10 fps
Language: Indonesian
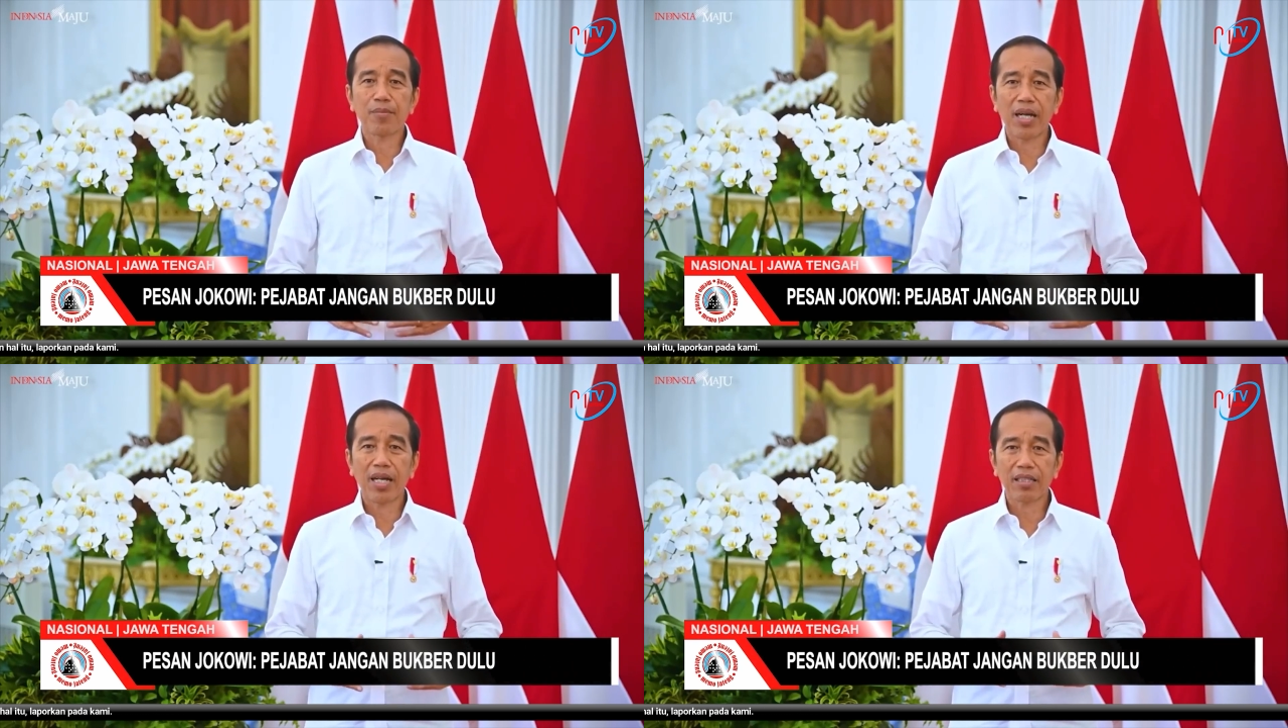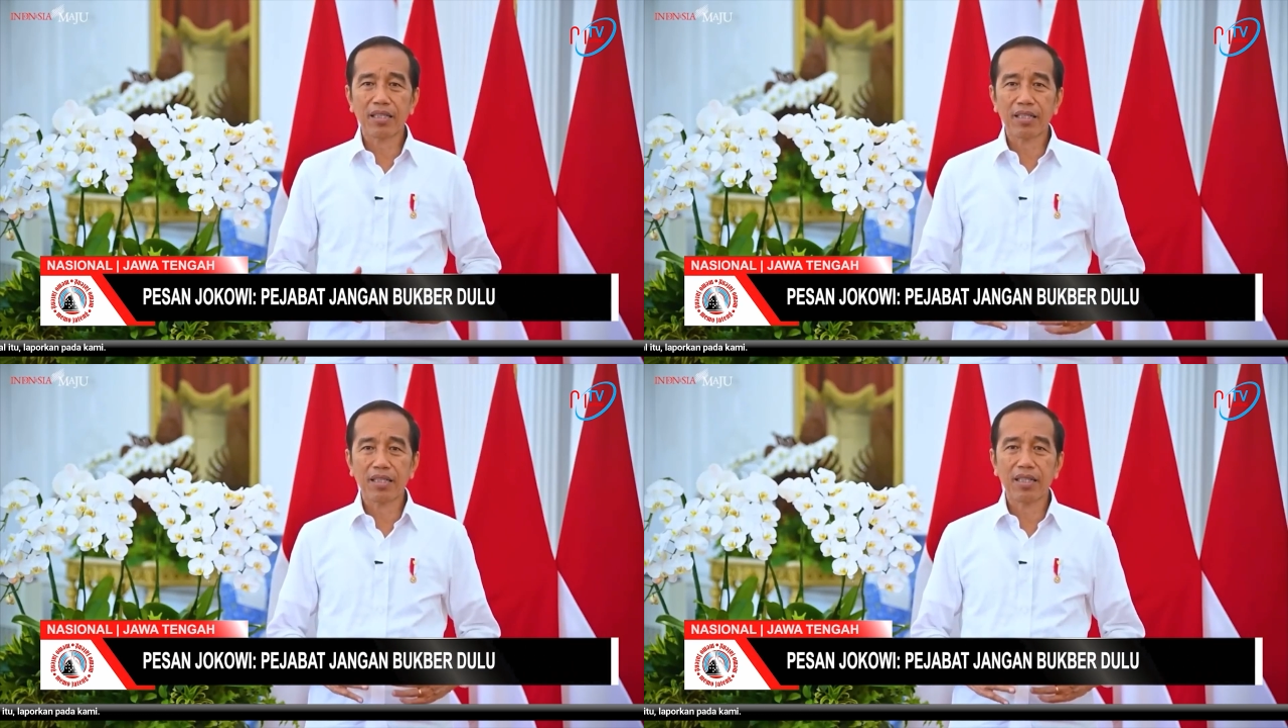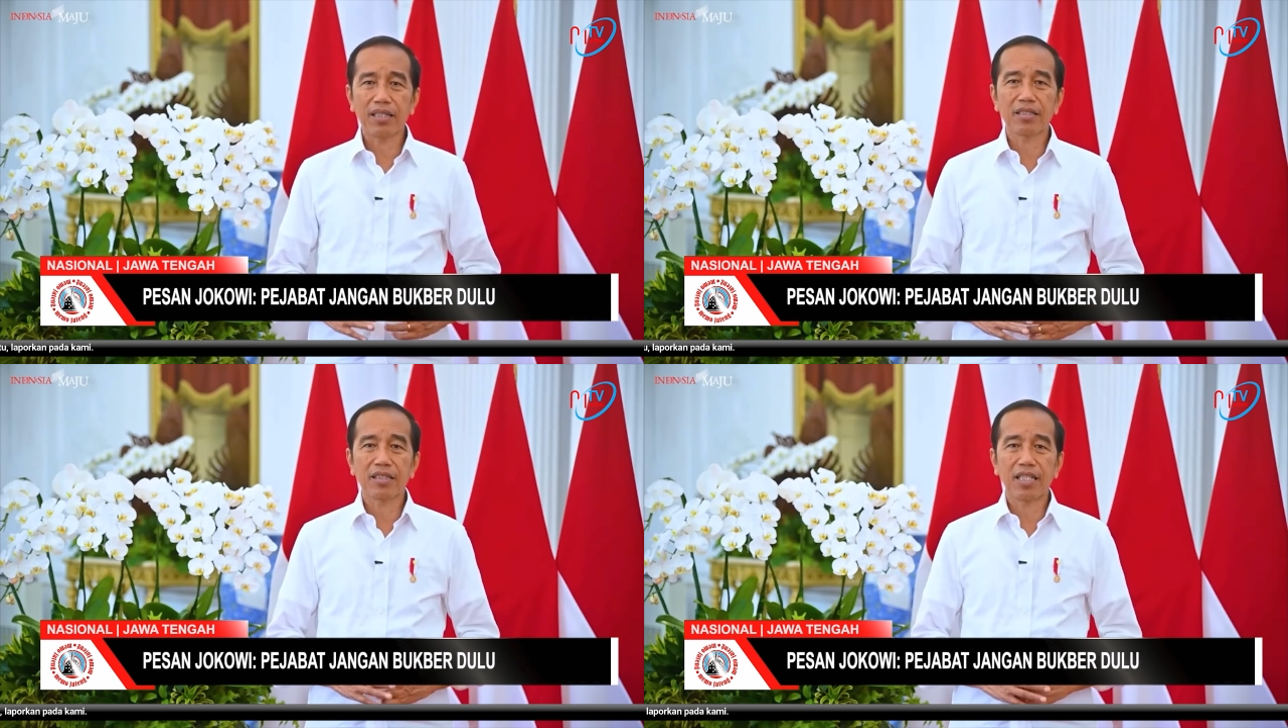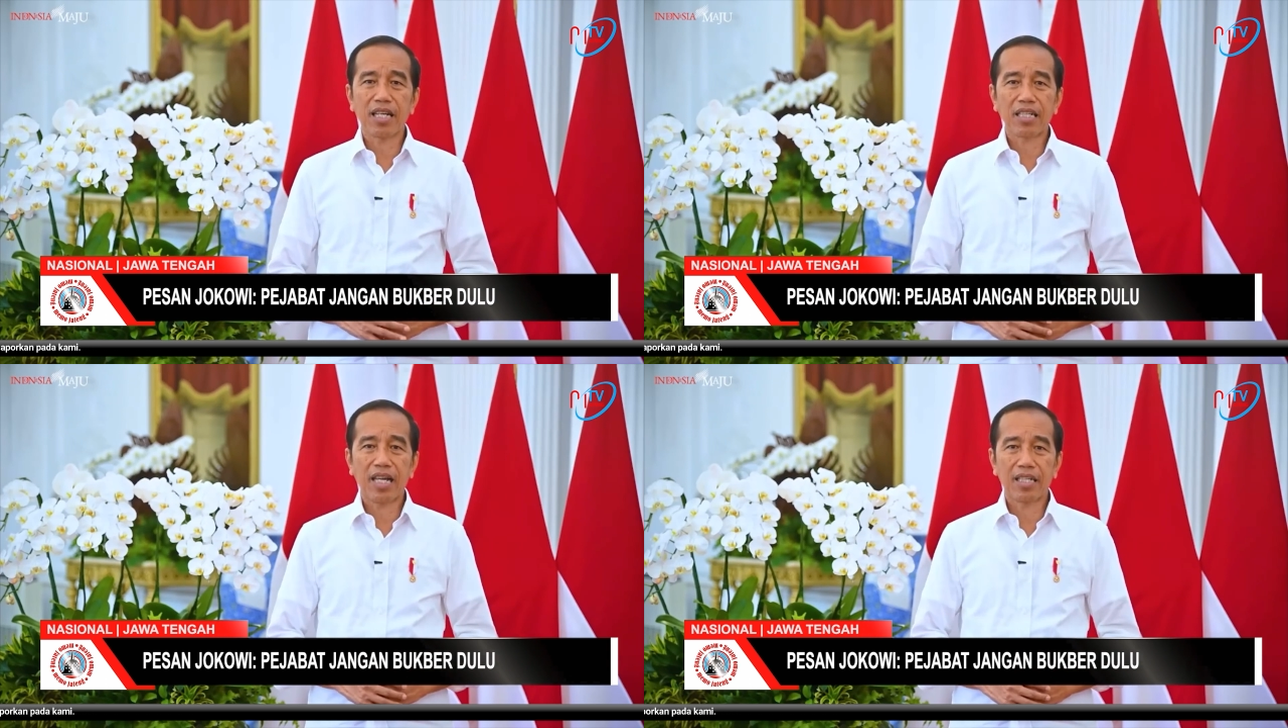kepada hal-hal yang lebih
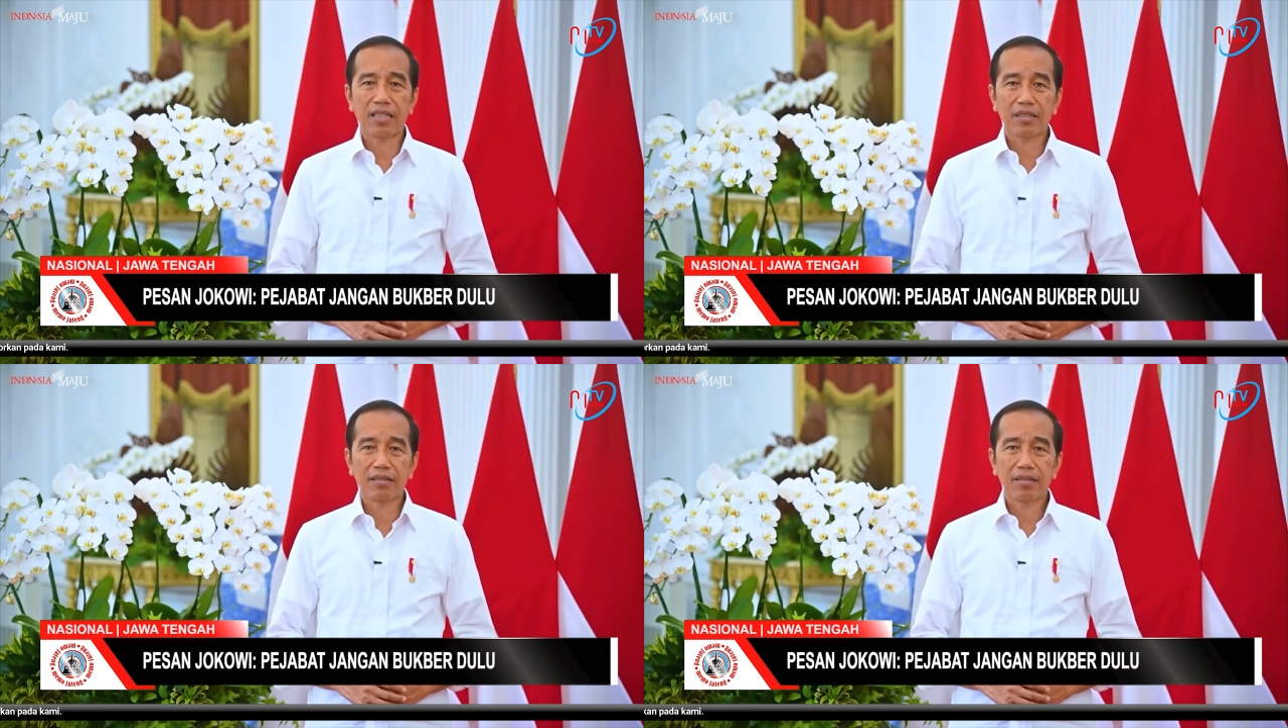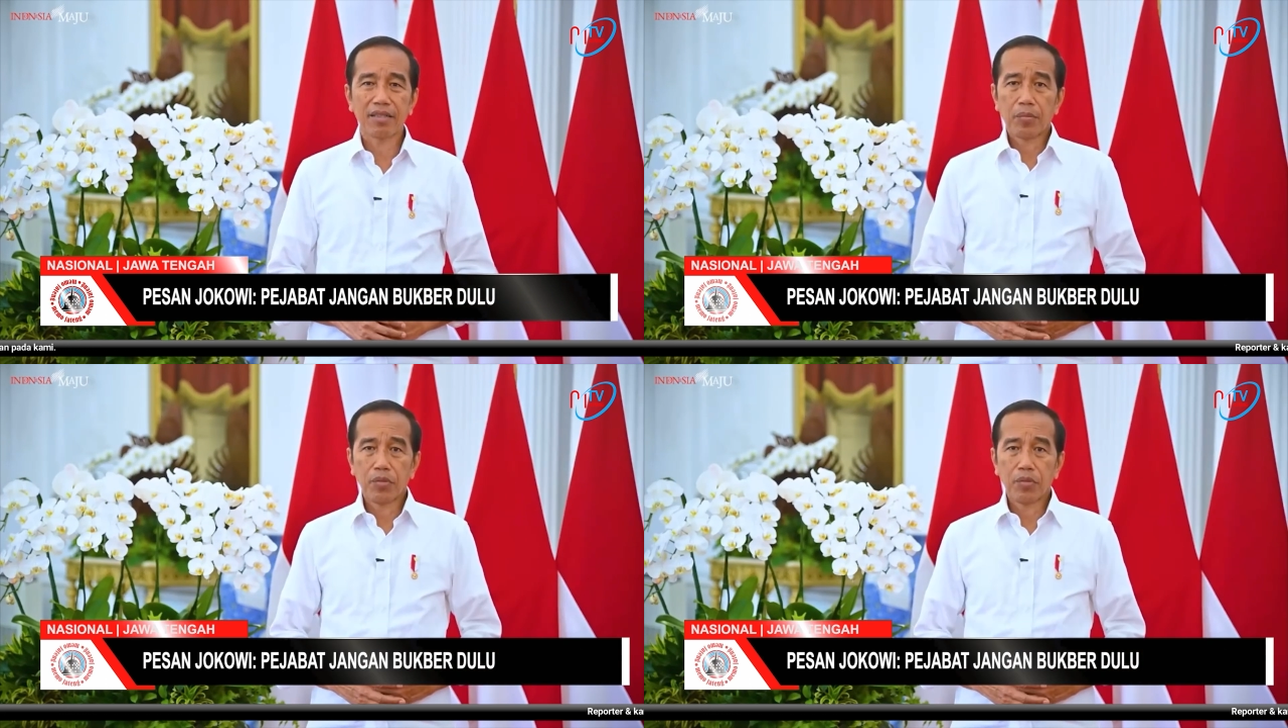bermanfaat bagi